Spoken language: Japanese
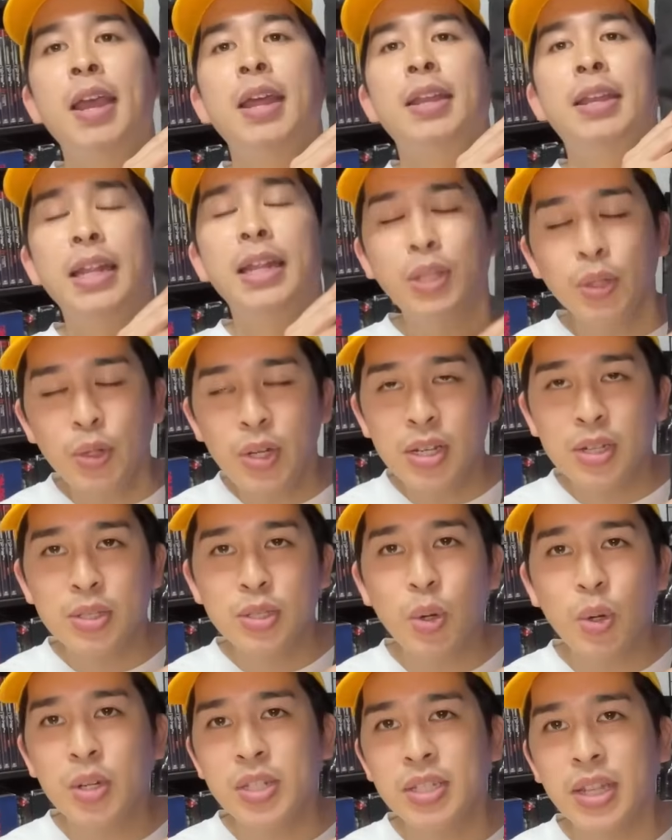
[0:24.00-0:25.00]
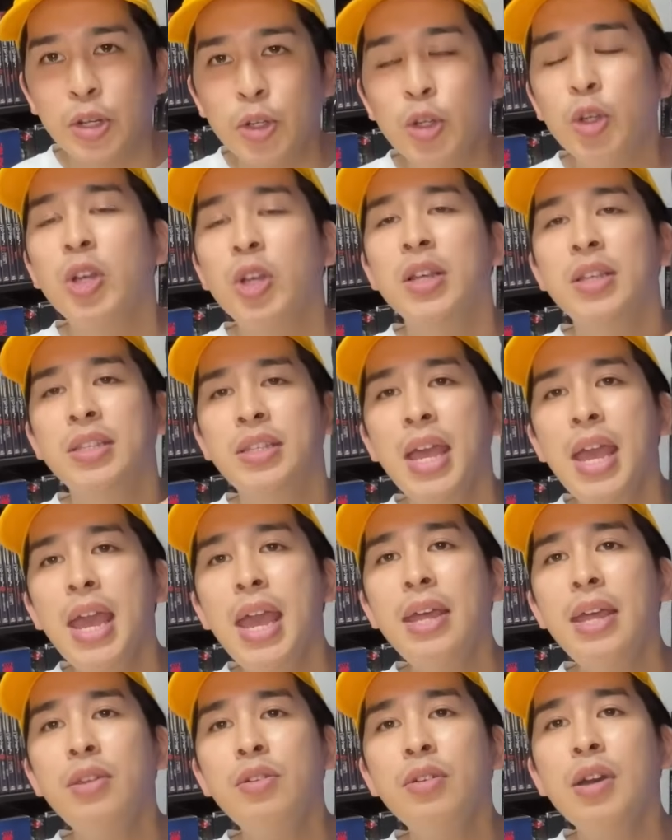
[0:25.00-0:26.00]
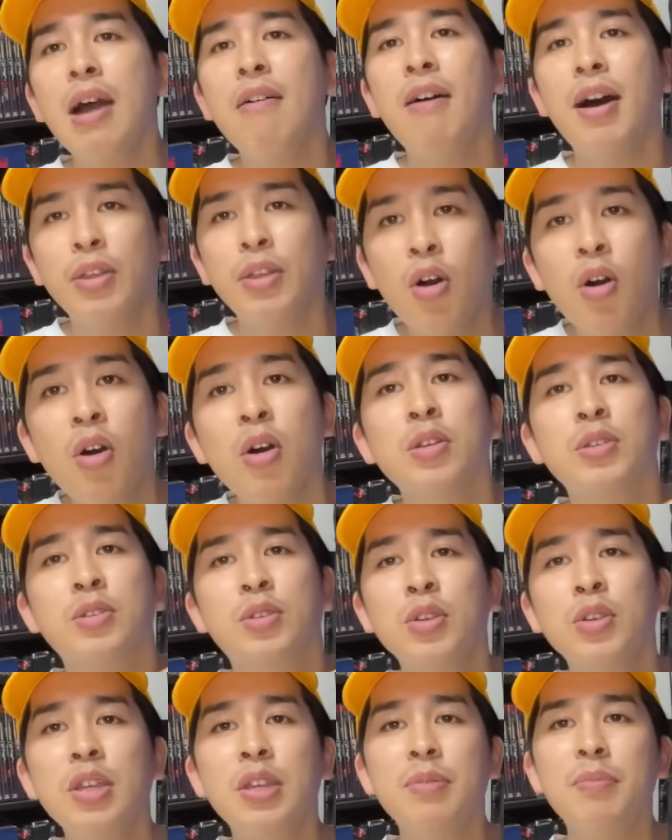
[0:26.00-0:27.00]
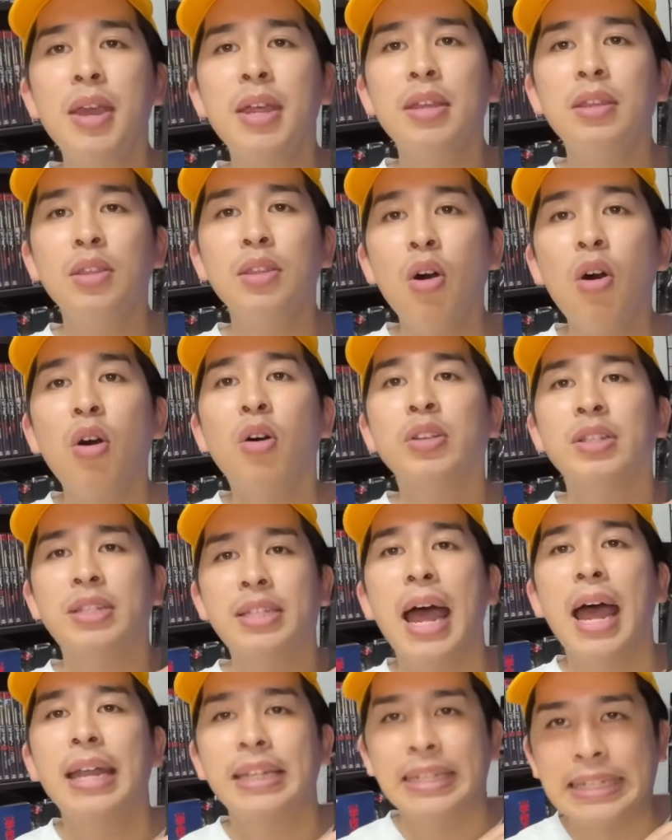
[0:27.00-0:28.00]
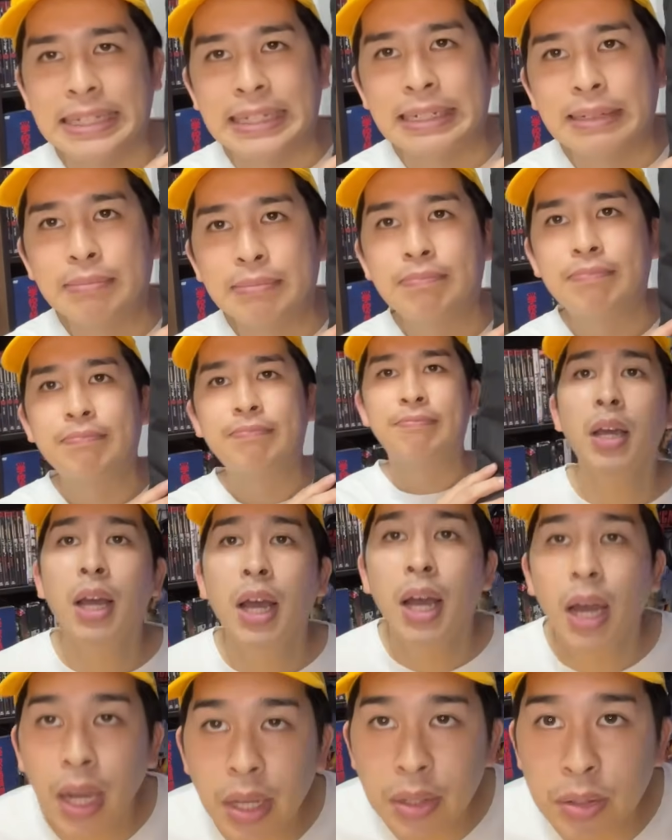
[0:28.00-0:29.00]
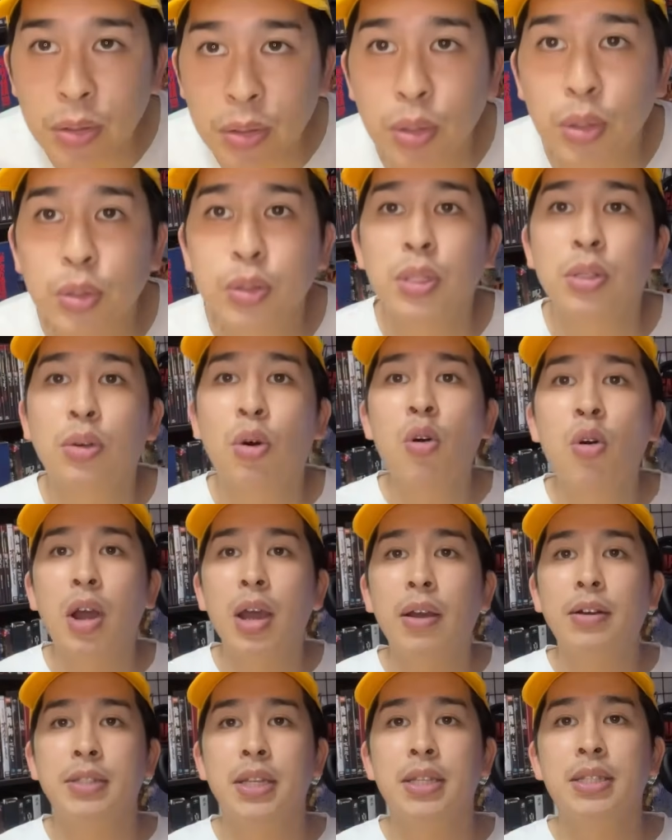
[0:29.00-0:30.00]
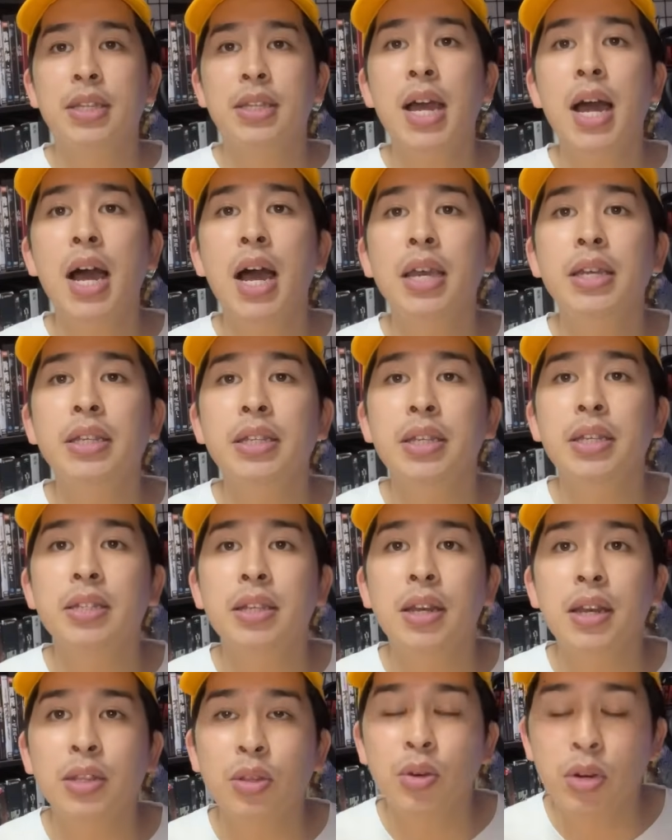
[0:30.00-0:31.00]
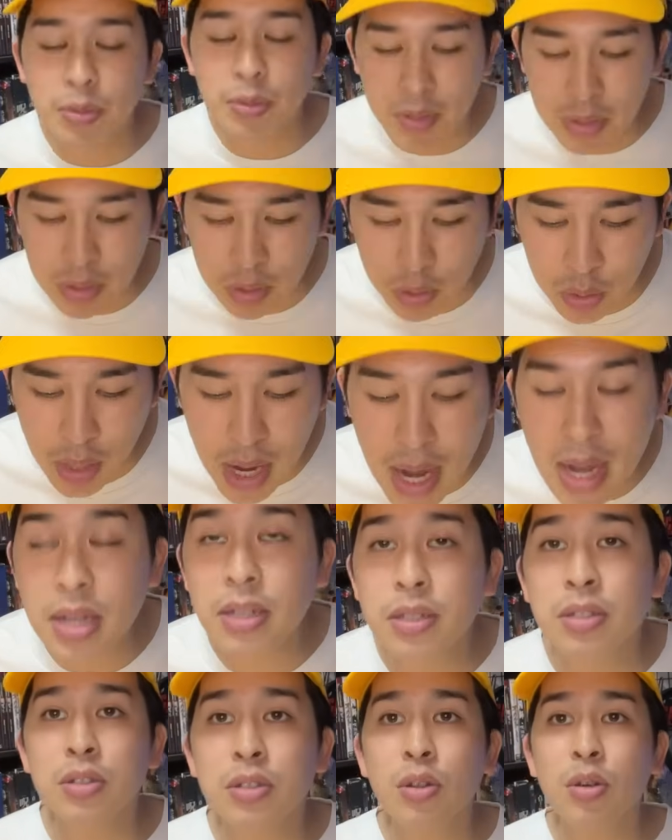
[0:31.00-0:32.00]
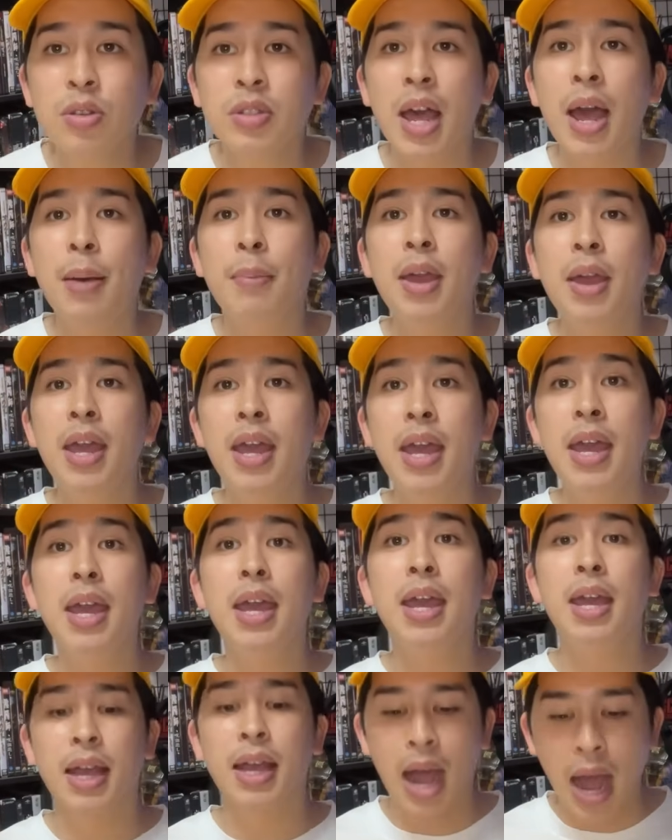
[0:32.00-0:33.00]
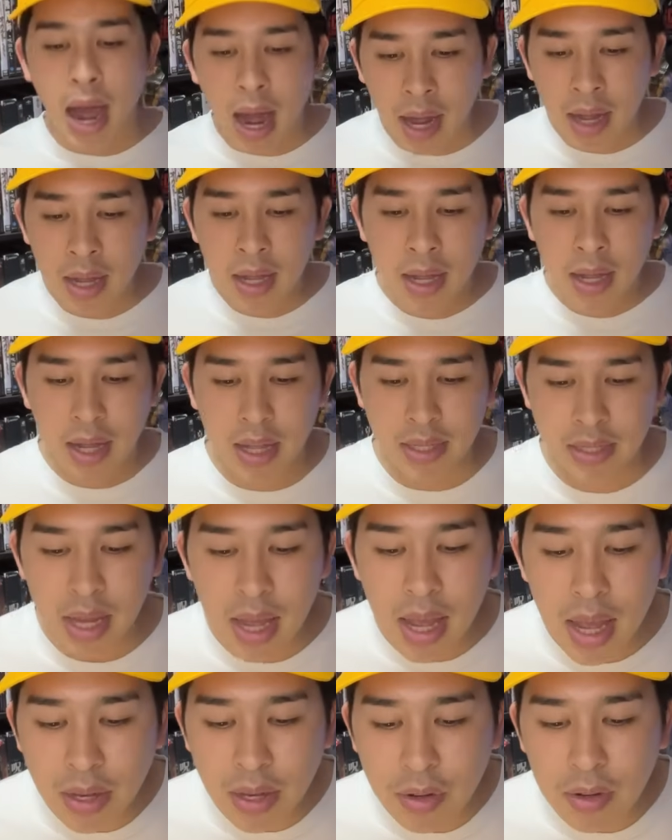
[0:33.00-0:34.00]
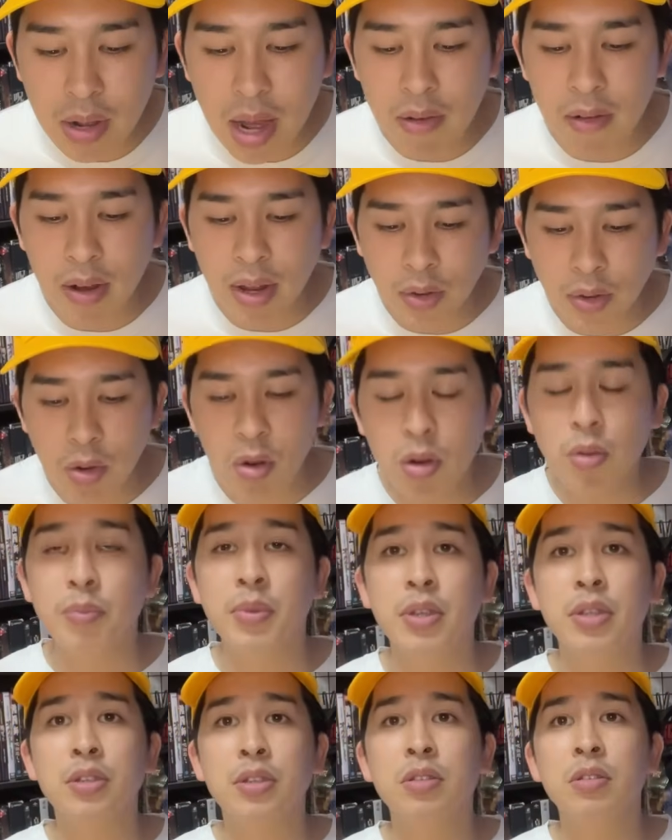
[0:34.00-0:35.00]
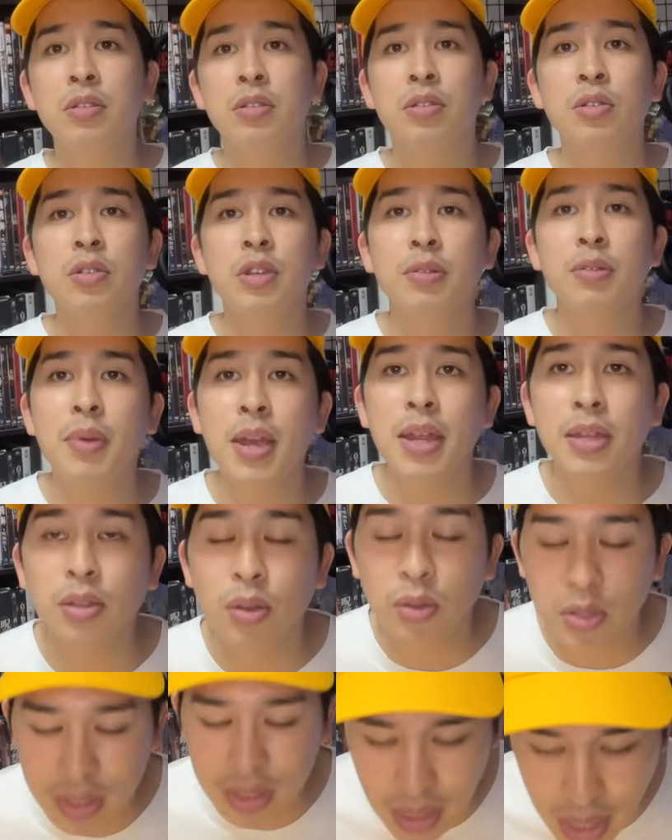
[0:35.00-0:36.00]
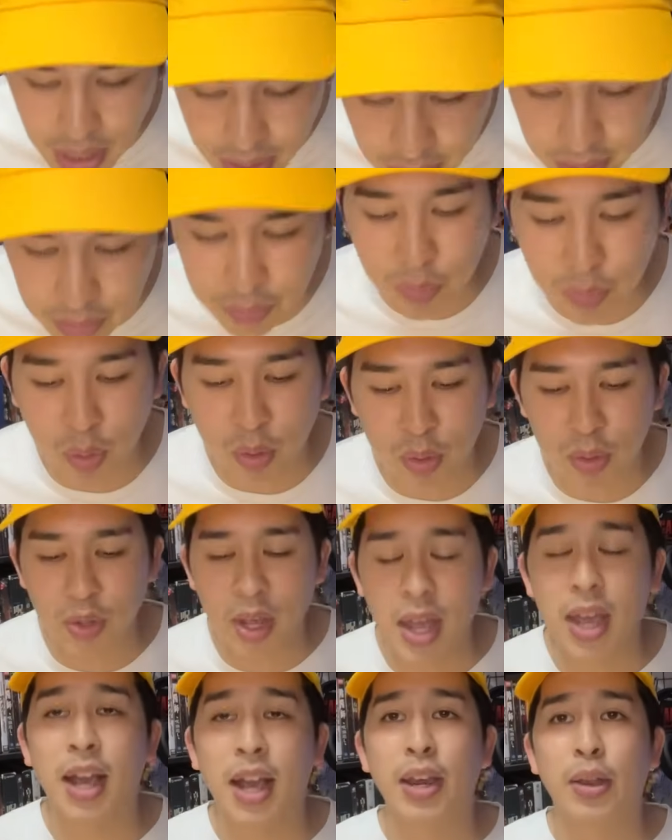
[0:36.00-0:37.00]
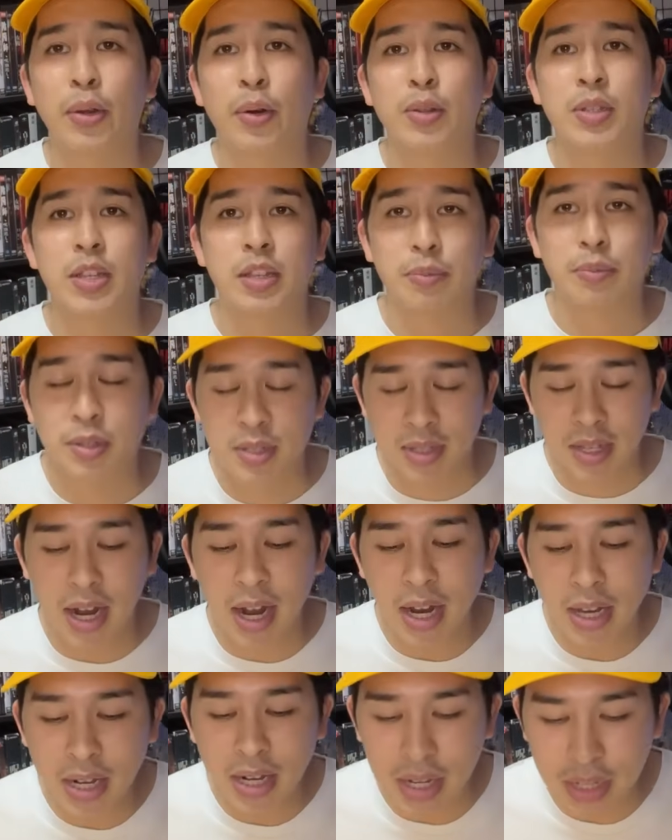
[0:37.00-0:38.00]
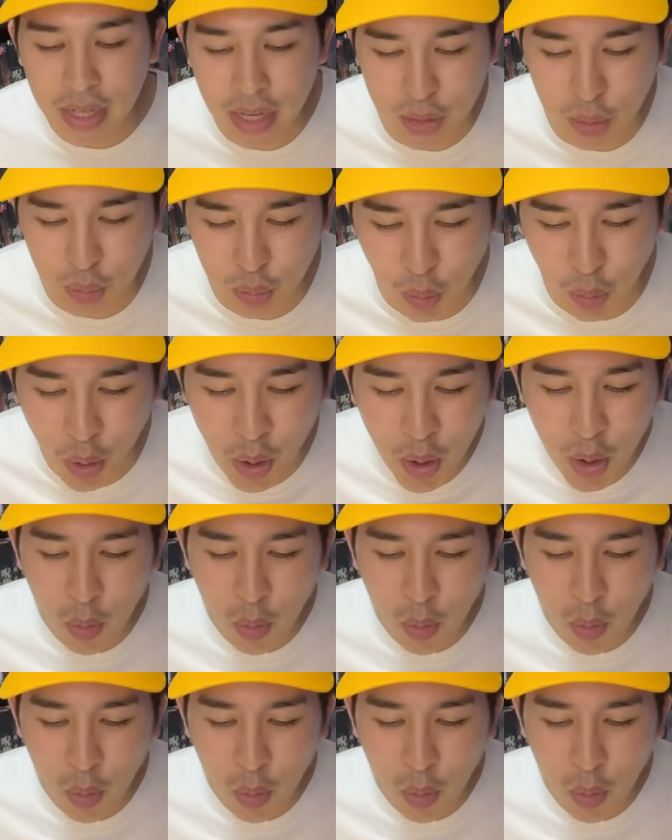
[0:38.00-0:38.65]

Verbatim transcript: ネットフリックスオリジナル、セーヌ川の水面の下にはい、ということで今回は絶賛配信されておりますフランスのサメ映画、えセーヌ川の水、水面の下にという映画でございます。なかなかね、ちょっと、